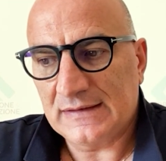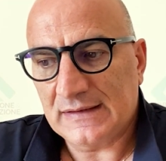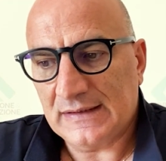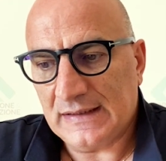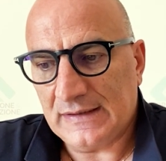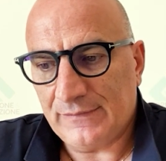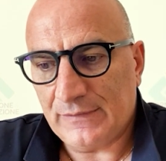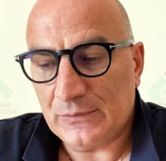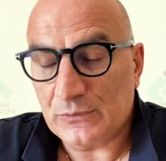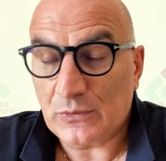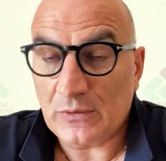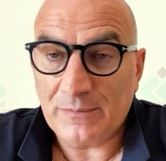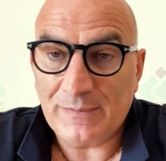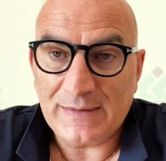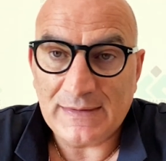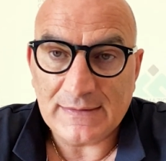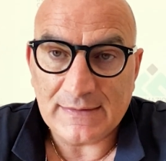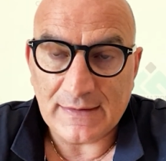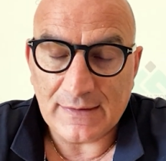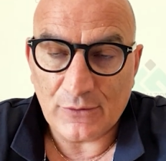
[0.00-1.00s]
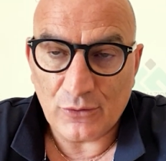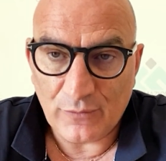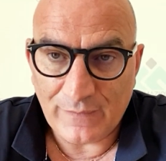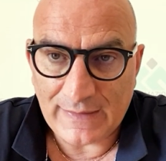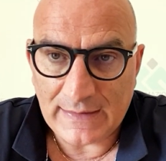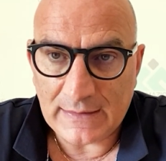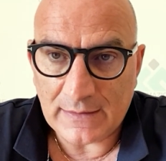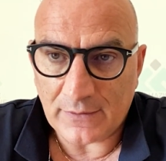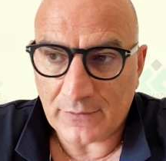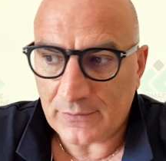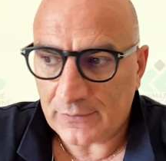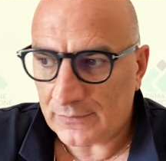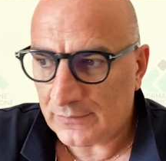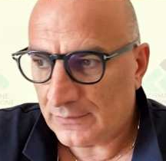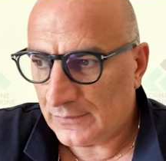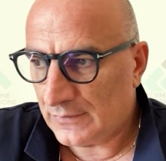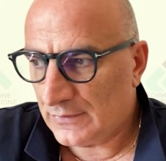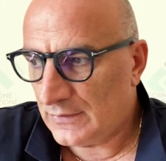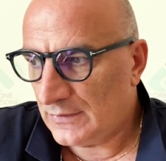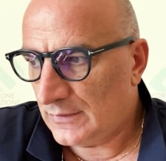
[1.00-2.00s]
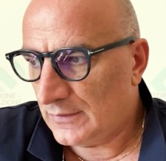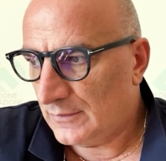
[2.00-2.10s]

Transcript: che eventualmente il governo